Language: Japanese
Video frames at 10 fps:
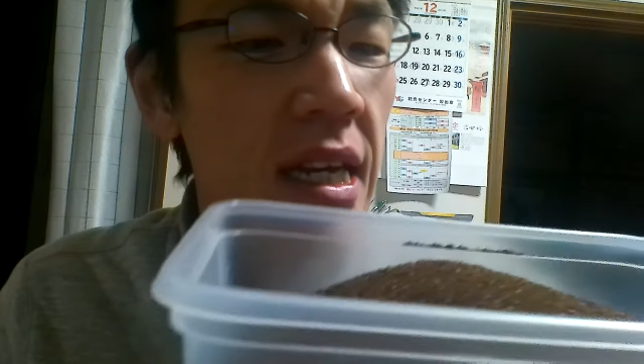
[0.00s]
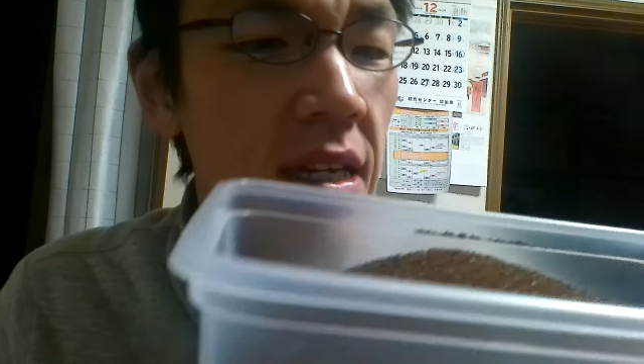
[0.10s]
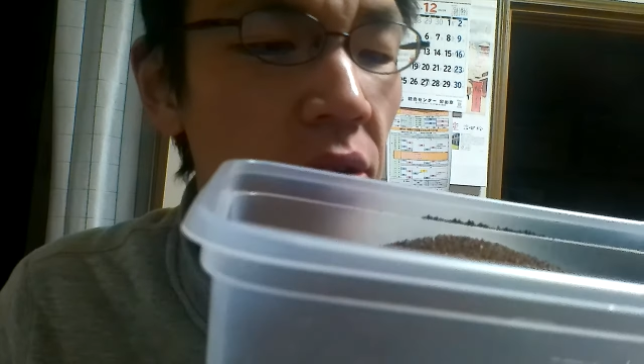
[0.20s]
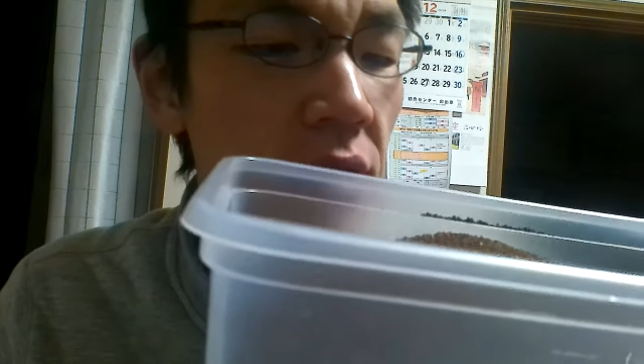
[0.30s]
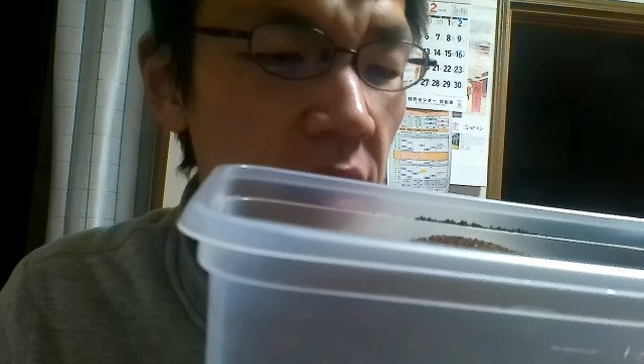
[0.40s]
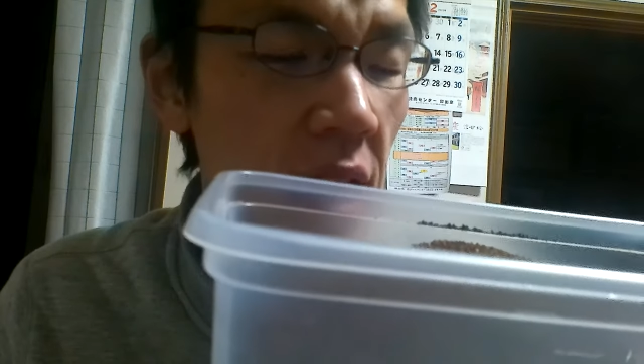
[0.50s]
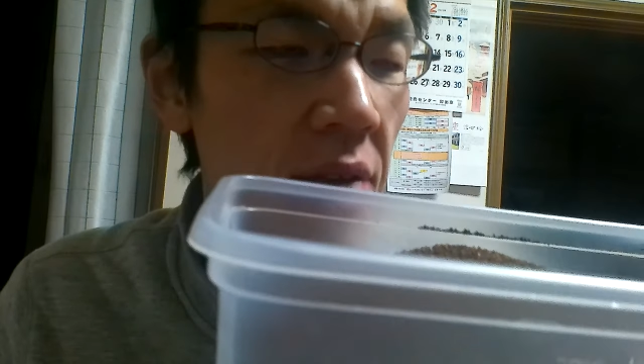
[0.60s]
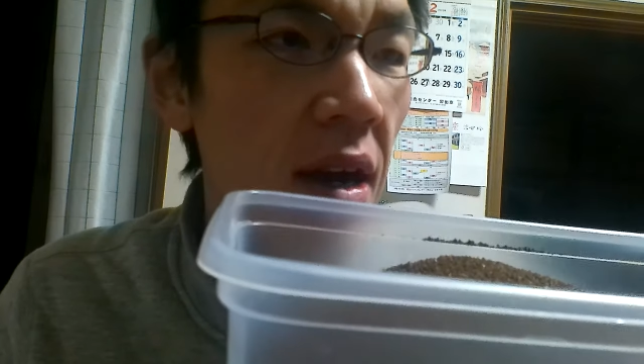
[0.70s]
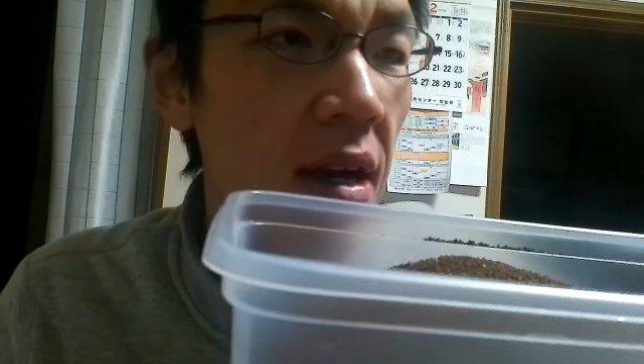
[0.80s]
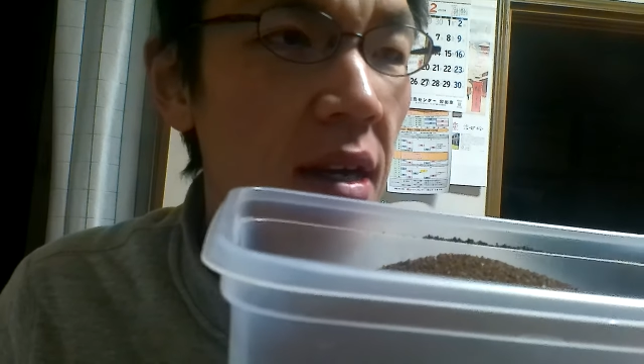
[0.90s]
こうで
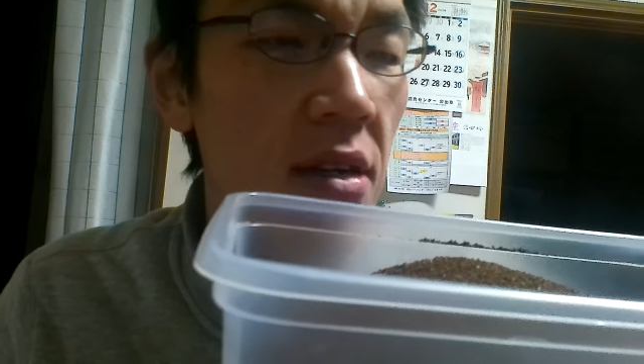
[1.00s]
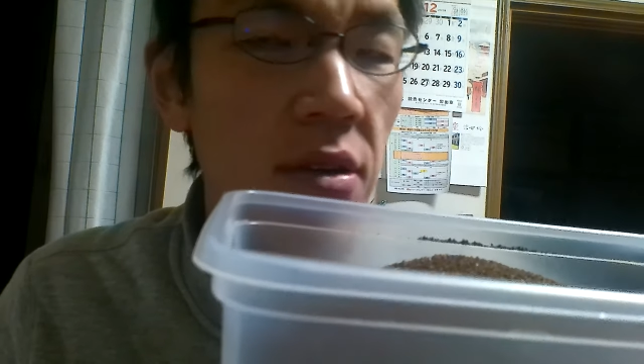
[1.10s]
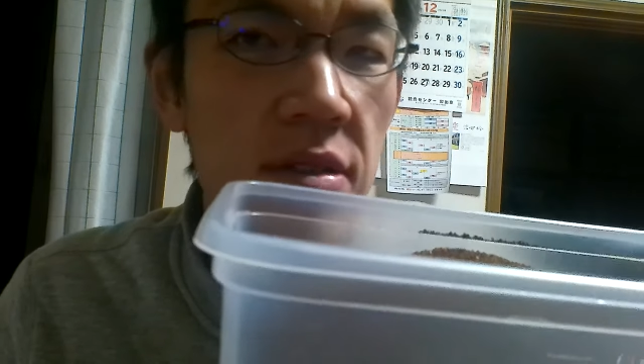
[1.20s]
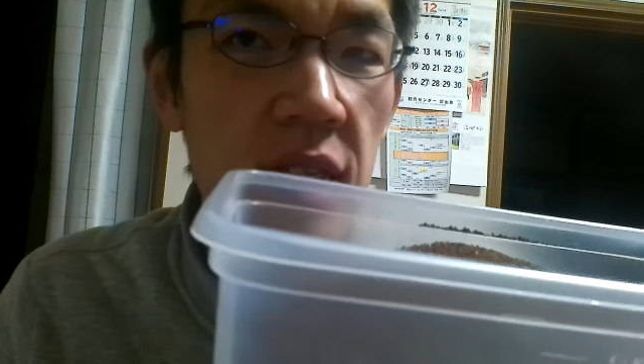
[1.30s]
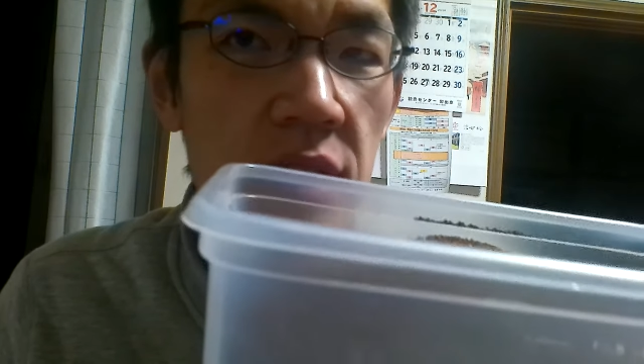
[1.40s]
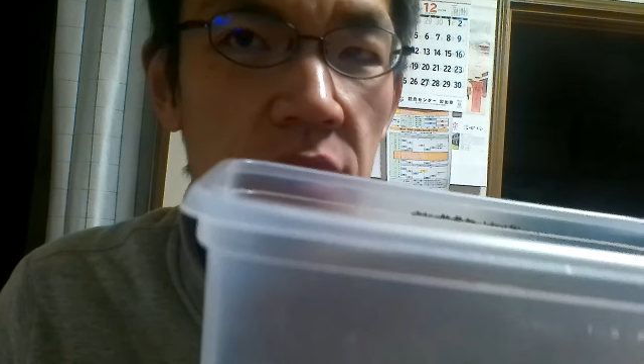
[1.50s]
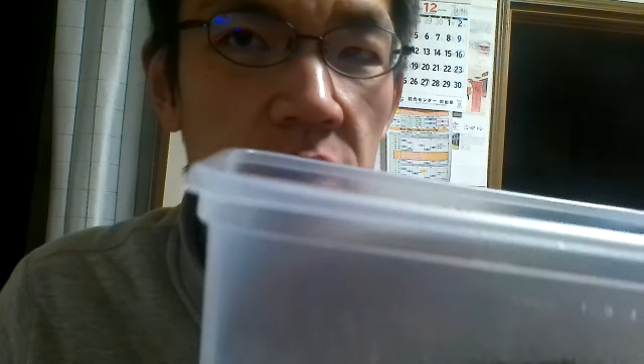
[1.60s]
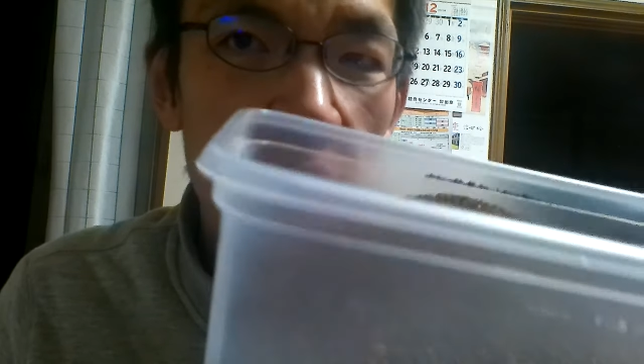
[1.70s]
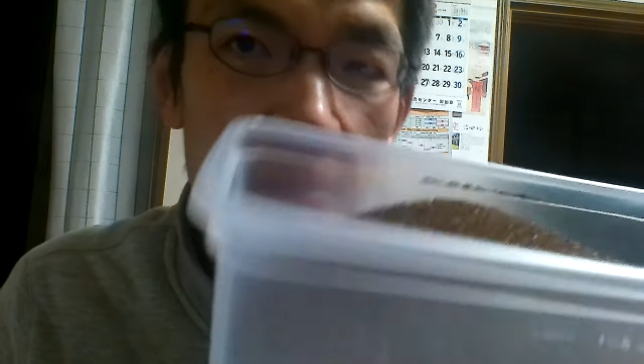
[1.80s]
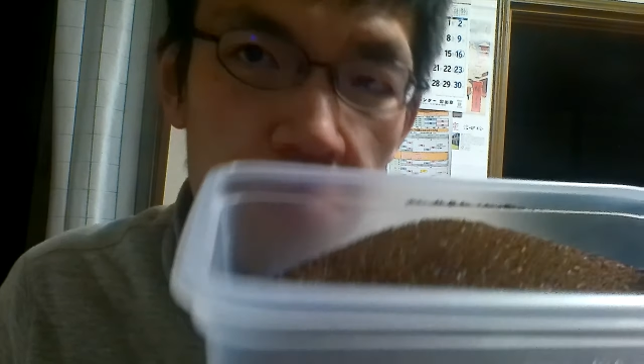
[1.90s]
はこれを早速
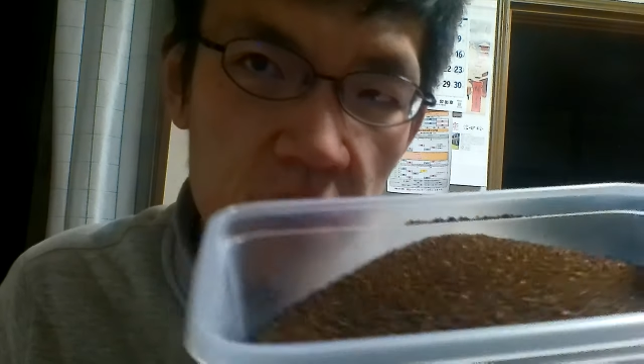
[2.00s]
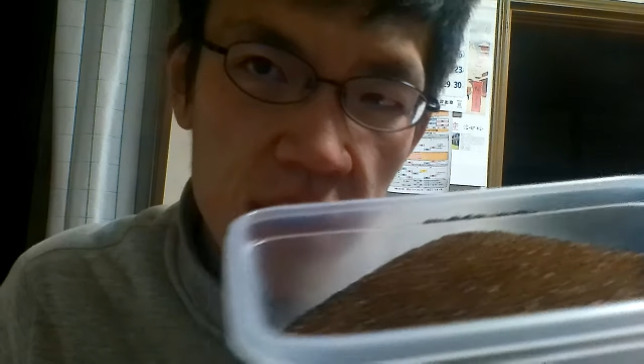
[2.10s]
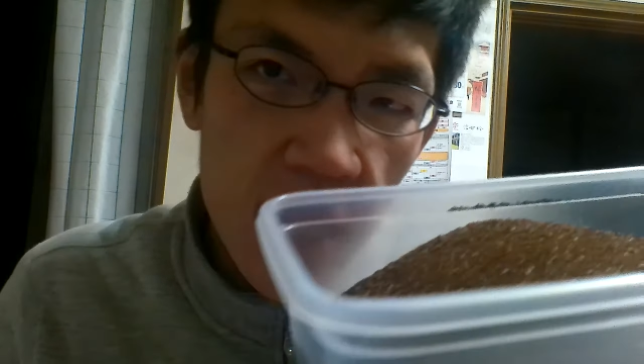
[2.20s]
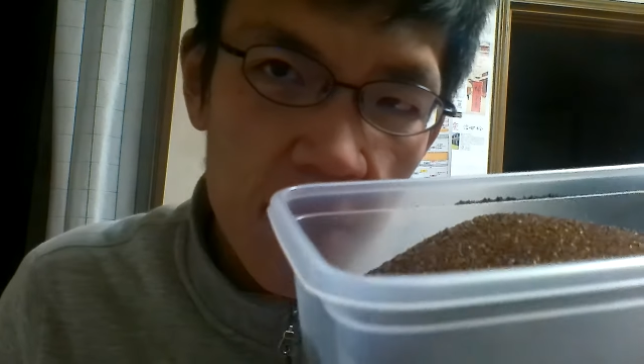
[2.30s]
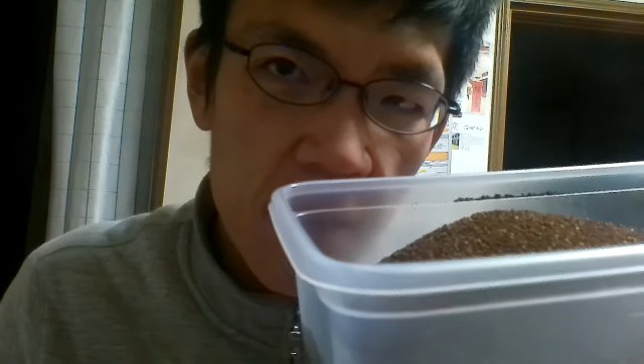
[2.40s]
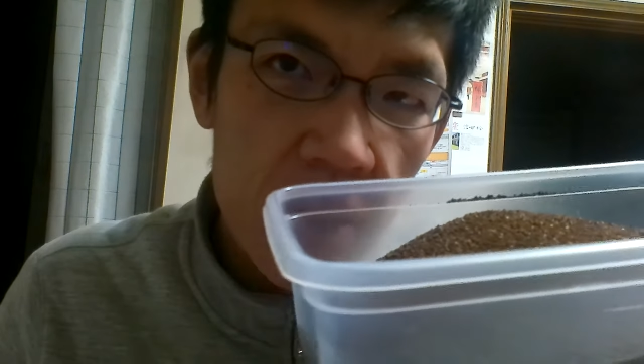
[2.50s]
ドリップしてきます